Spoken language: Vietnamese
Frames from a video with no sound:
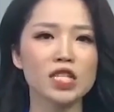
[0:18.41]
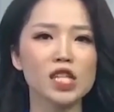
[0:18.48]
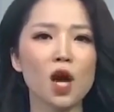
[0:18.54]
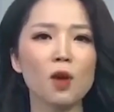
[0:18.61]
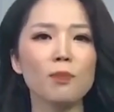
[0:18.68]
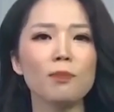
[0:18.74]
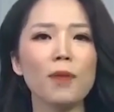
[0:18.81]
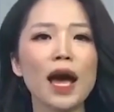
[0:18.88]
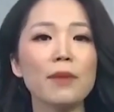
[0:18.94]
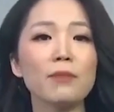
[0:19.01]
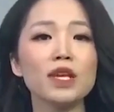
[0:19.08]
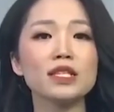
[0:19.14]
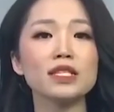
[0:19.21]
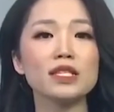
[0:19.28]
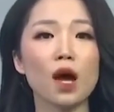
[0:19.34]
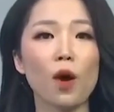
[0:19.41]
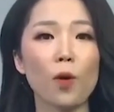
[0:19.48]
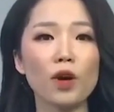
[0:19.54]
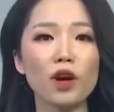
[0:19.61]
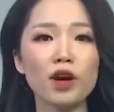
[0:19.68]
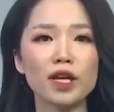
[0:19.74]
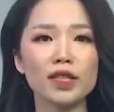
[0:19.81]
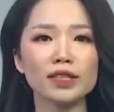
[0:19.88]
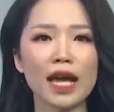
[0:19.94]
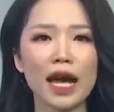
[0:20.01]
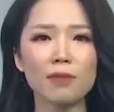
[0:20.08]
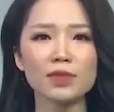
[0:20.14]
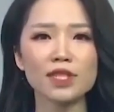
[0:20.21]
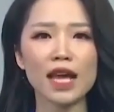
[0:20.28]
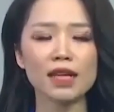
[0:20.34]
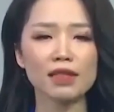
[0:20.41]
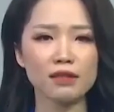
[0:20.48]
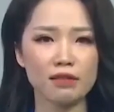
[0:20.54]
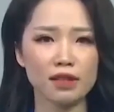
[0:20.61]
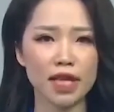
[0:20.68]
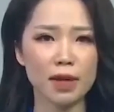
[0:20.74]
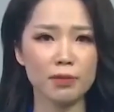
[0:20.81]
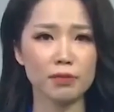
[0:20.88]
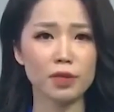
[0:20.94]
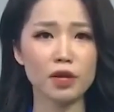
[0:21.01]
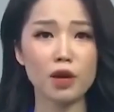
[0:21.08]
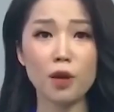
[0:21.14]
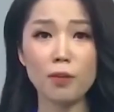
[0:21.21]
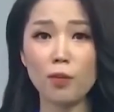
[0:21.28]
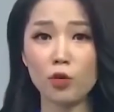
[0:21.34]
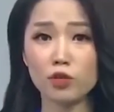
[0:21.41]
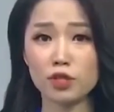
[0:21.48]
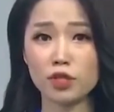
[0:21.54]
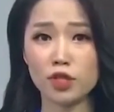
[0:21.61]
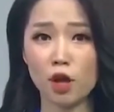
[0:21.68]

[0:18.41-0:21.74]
Trong 36 người tham gia thử nghiệm đưa một